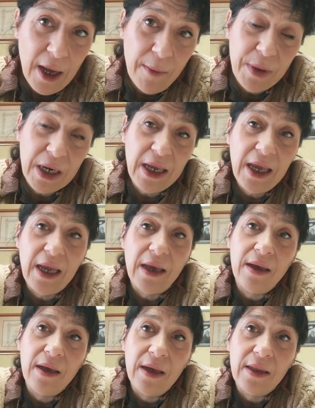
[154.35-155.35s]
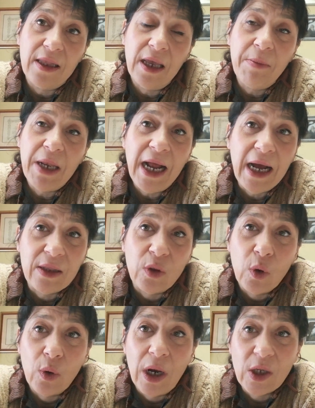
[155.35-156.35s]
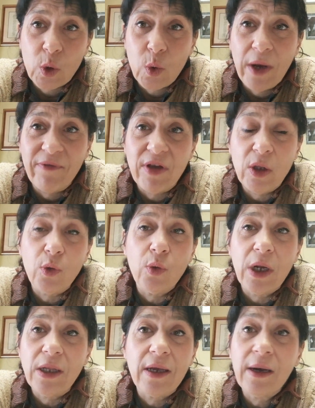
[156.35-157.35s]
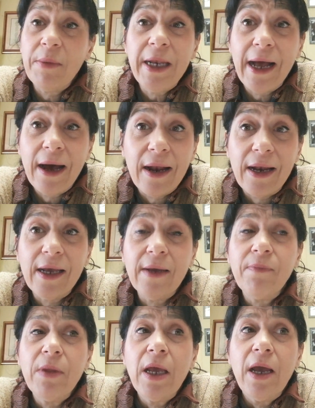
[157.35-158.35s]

perché eh, terminando la sua avventura di criminale